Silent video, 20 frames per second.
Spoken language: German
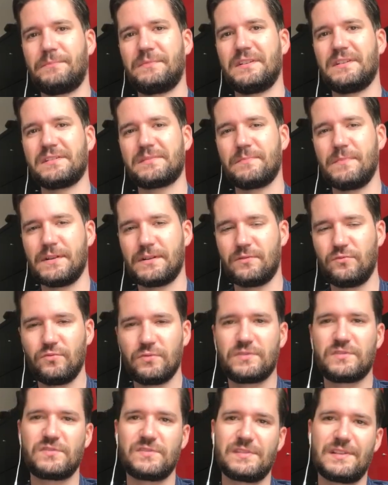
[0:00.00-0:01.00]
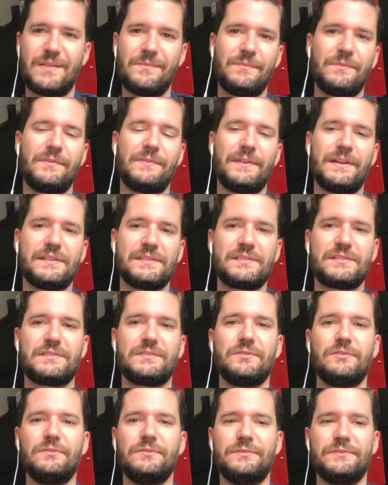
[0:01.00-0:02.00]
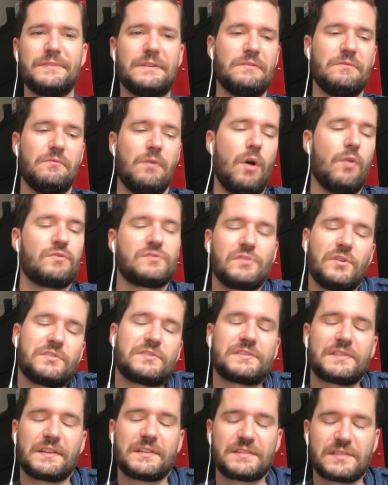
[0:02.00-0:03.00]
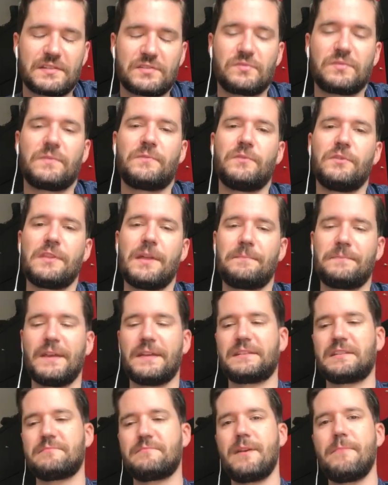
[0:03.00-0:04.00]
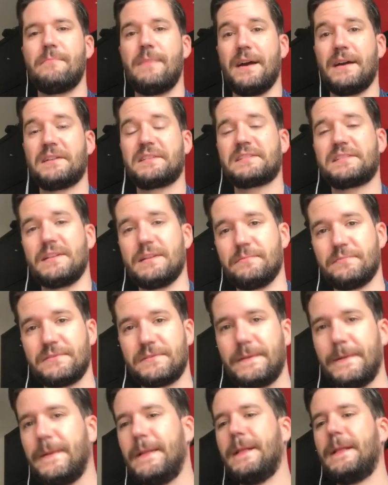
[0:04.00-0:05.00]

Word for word: die das mal gut zusammenfasst und ähm, auch sonst nichts dazu gefunden habe, dachte ich mir, mache ich selbst.